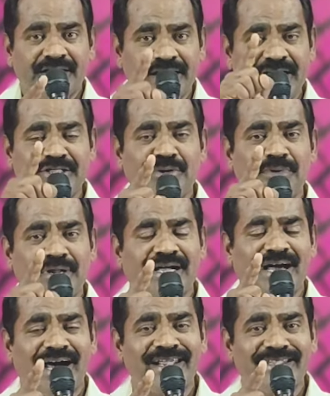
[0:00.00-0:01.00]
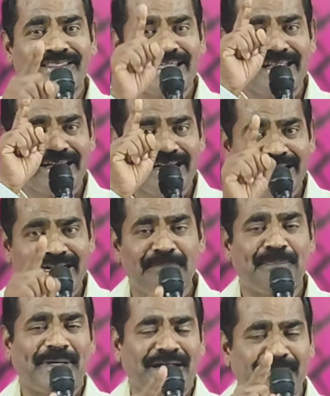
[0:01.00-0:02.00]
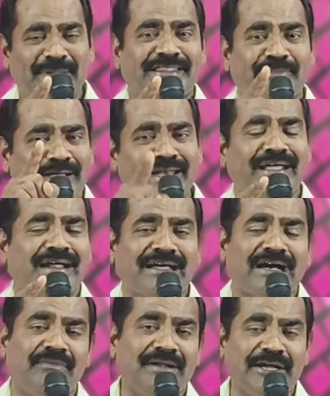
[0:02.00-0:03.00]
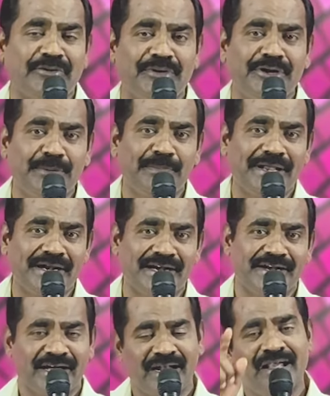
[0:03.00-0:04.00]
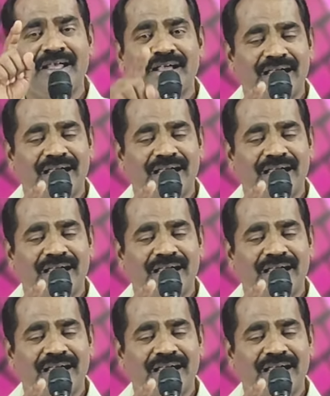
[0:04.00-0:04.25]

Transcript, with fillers: ஏதோ ஒரு காரியத்தை இழப்பி நிமித்தமாய் நீங்கள் கவலை கொண்டிருப்பீர்கள் என்றால்